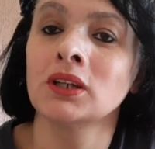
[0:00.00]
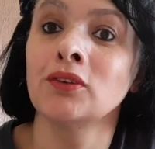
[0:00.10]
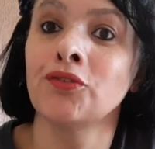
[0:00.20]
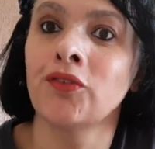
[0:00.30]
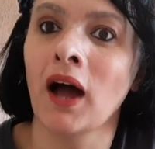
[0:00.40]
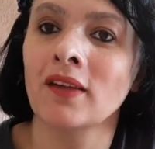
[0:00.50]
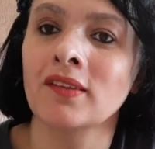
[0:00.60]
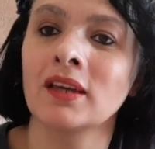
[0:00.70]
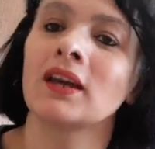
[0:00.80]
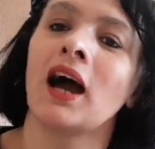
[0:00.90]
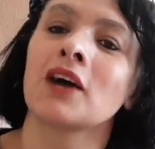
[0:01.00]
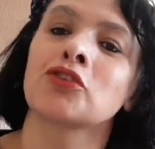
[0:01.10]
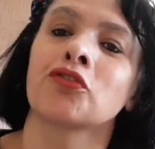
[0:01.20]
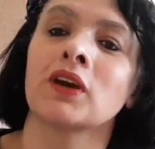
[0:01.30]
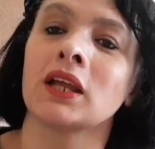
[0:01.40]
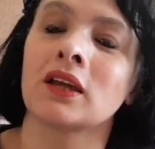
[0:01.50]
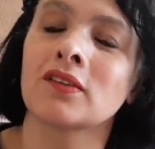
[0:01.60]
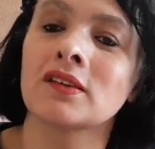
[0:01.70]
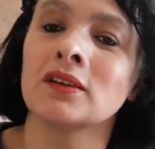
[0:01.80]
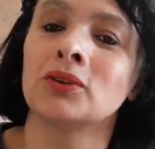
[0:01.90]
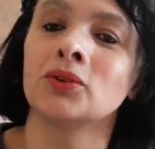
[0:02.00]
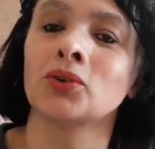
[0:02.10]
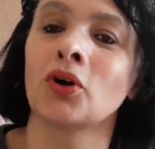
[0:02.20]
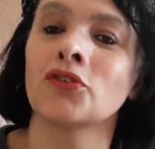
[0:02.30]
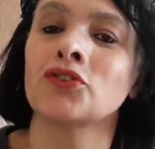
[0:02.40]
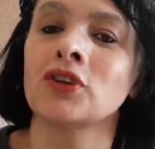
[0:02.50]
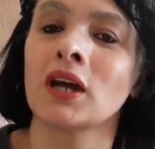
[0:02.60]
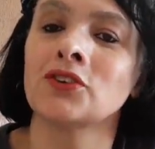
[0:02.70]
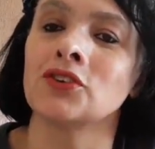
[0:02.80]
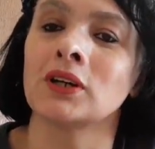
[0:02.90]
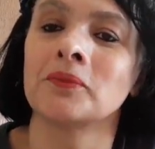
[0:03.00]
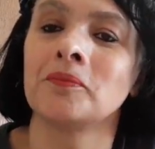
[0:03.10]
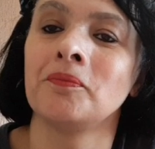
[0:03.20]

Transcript: e fazem a diferença no nosso dia a dia.